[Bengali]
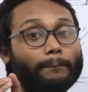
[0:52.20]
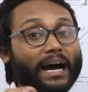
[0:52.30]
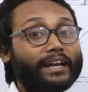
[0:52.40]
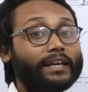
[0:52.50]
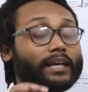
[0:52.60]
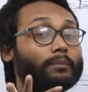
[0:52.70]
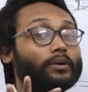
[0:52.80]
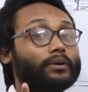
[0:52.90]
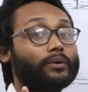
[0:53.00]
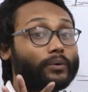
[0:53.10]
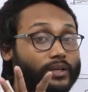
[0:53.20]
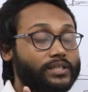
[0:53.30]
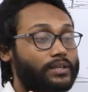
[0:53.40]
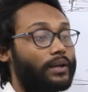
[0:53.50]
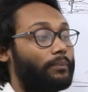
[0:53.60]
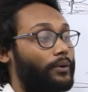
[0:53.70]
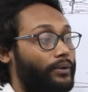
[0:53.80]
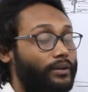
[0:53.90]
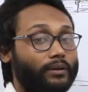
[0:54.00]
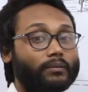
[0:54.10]
পানি এবং খনিজ
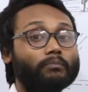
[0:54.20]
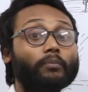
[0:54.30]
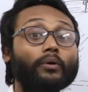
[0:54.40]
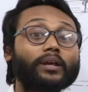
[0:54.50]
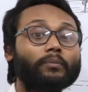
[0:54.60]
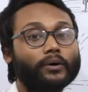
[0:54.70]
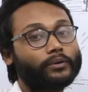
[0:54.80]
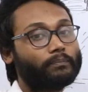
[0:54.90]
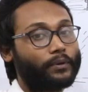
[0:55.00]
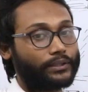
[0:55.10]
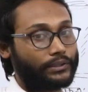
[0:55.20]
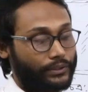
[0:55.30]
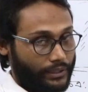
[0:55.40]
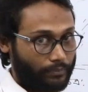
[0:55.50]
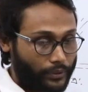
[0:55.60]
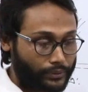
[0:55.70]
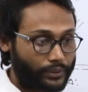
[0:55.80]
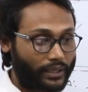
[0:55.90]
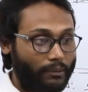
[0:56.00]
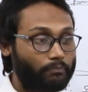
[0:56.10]
লবণ পরিবহন পদ্ধতি
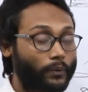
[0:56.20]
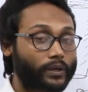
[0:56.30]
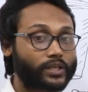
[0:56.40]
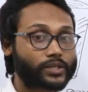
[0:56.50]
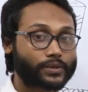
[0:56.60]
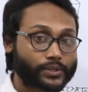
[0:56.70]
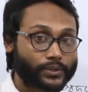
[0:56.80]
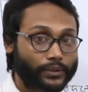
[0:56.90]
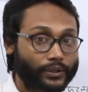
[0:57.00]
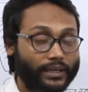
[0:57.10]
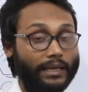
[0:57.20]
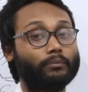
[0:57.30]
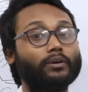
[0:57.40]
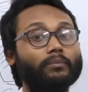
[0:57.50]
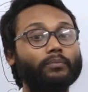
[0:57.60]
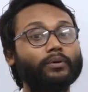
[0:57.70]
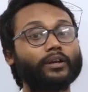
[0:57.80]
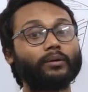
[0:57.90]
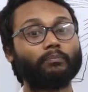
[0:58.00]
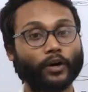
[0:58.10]
বন্ধুরা পরিশোষণ এবং
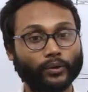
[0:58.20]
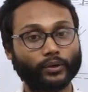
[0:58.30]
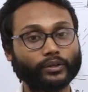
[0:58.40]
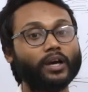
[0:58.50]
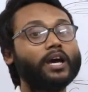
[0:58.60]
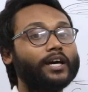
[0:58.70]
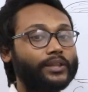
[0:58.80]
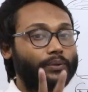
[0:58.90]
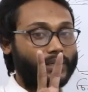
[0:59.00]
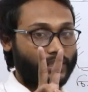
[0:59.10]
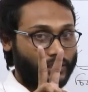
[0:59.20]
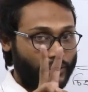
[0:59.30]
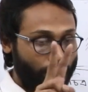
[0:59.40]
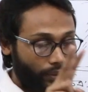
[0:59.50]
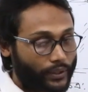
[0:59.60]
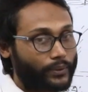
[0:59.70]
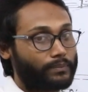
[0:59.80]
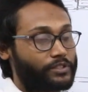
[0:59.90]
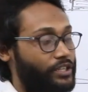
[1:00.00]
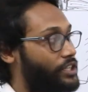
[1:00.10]
পরিবহন দুটা
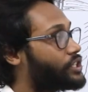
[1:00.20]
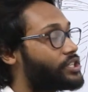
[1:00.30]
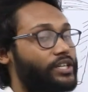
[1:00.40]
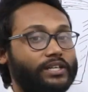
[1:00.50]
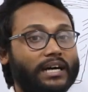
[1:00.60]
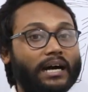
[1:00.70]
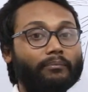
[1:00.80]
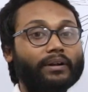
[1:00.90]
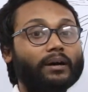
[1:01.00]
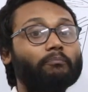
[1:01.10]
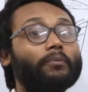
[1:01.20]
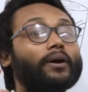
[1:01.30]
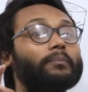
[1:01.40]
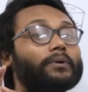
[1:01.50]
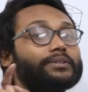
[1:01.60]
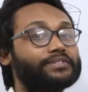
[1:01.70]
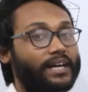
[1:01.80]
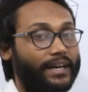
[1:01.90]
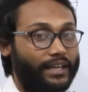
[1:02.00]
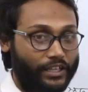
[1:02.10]
দুরকম জিনিস সেটা আমরা পর্ব
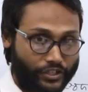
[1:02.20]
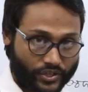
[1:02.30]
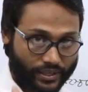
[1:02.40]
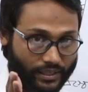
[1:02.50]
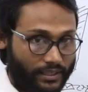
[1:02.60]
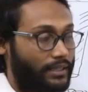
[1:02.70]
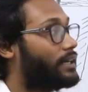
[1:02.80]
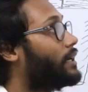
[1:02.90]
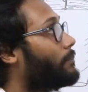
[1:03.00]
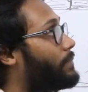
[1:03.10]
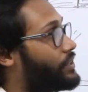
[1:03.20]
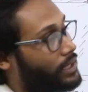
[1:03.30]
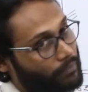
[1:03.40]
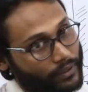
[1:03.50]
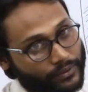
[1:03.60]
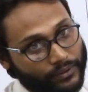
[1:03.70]
চারে ইনশাল্লাহ ভিডিও আপলোড